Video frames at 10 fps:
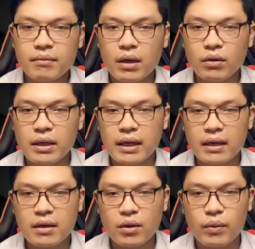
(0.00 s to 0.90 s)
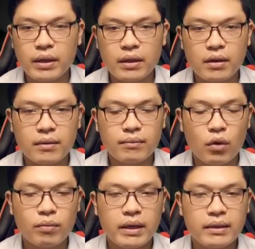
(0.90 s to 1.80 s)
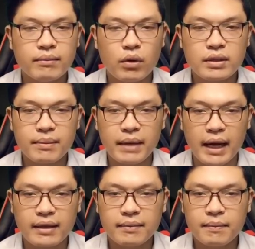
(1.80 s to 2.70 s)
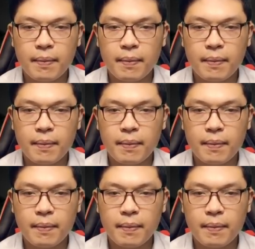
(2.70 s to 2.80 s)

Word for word: Mình có thể đạt được quyền lực mộ binh 100.000,